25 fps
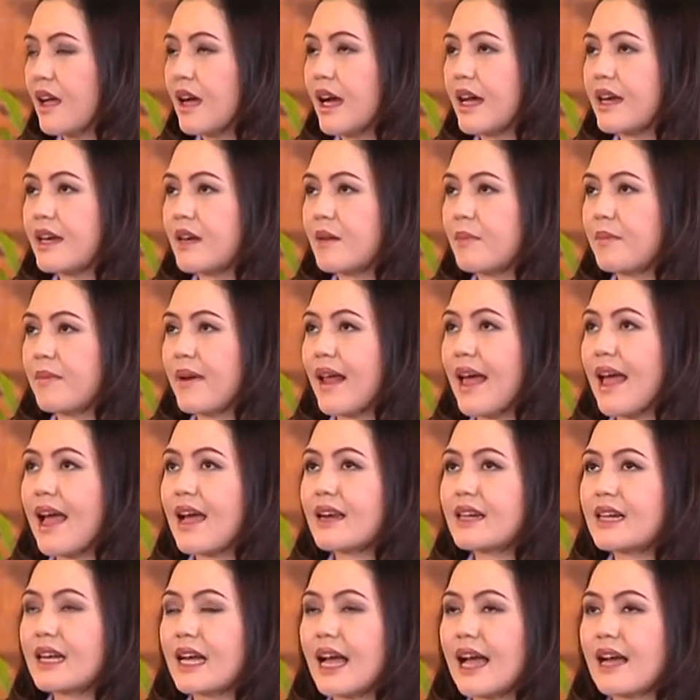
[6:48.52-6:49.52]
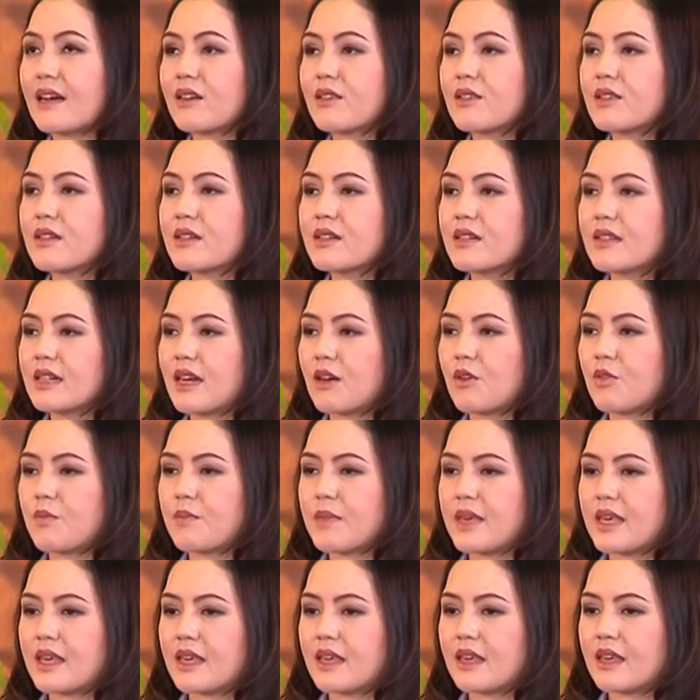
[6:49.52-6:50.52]
อันดับแรกนะคะก็คือเรา
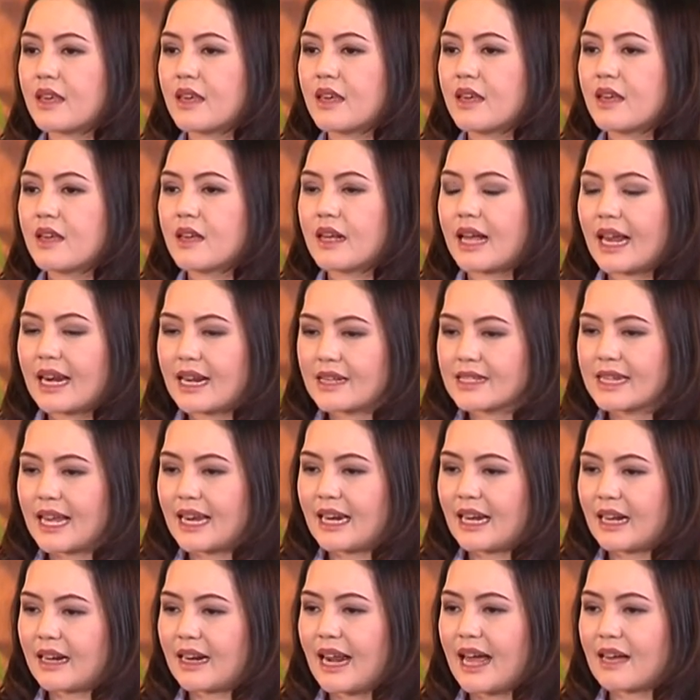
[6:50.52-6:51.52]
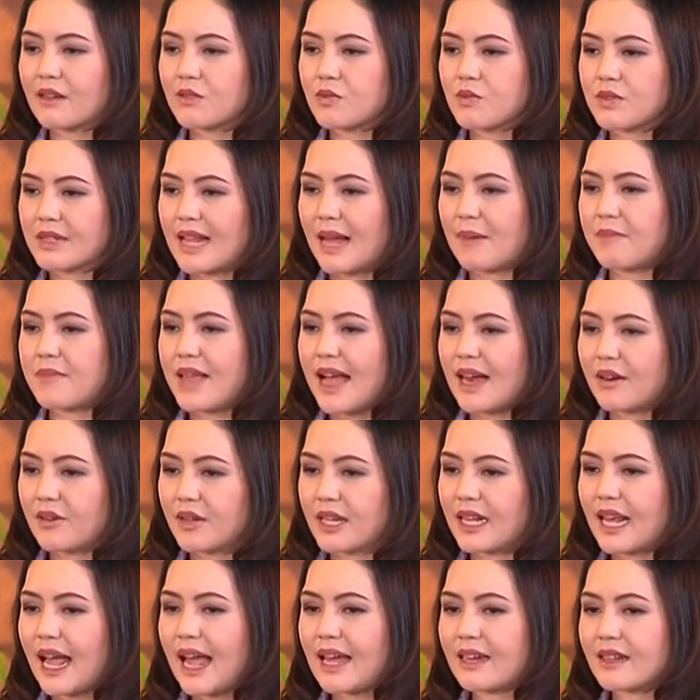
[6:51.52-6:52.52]
มีการรักษาหลักๆอยู่ 3 อย่างด้
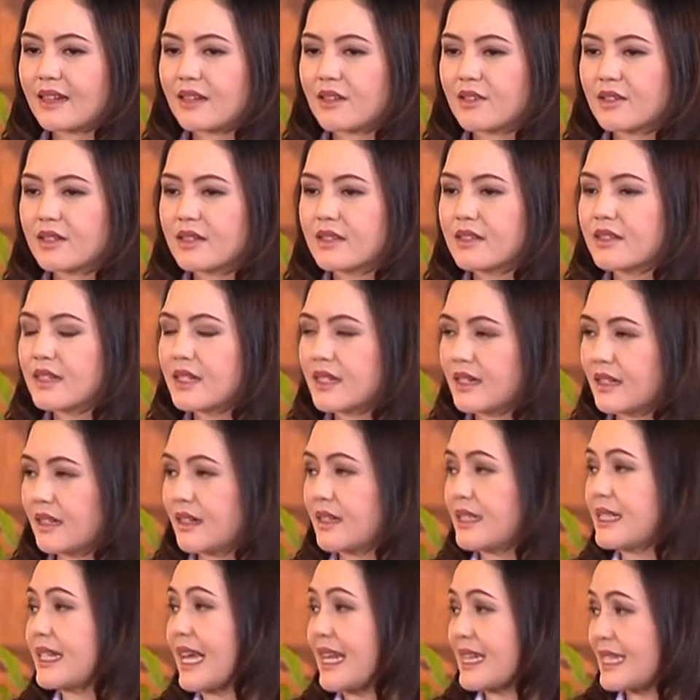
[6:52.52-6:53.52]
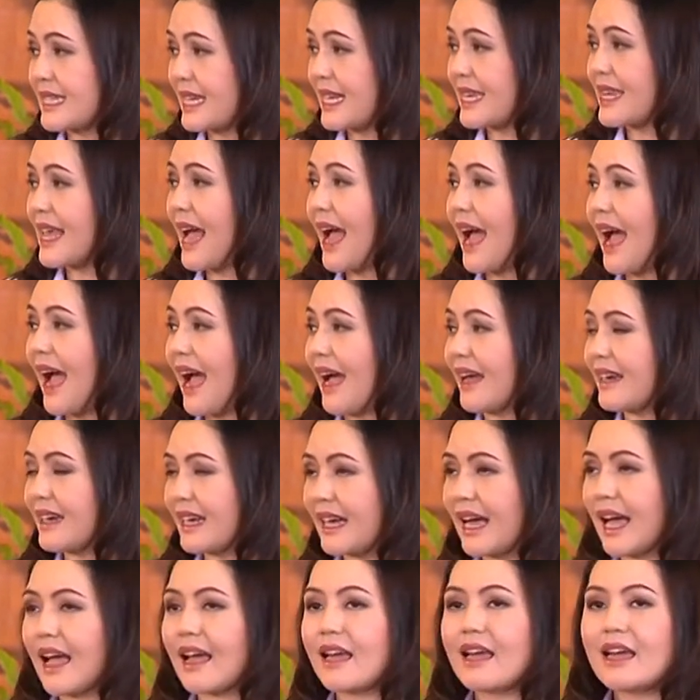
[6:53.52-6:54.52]
วยกันก็คือ 1การใช้ยานะ
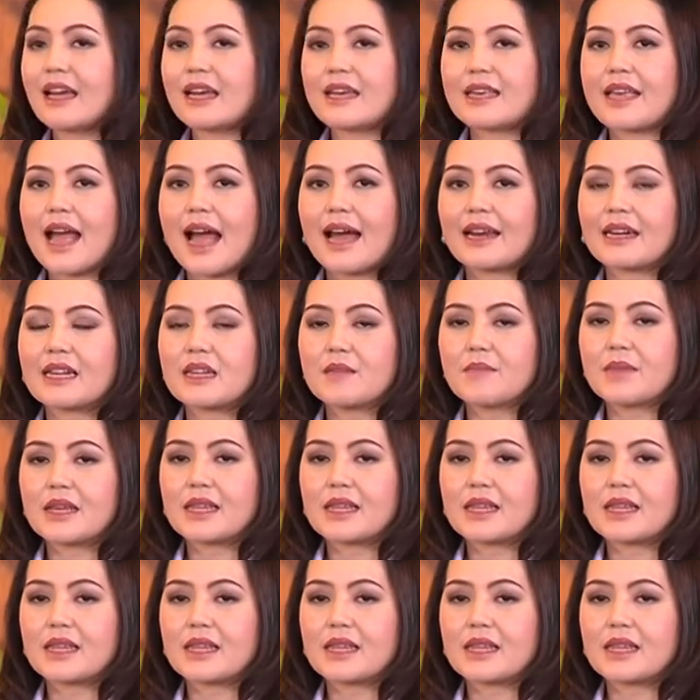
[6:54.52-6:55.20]
คะคะยานี้มี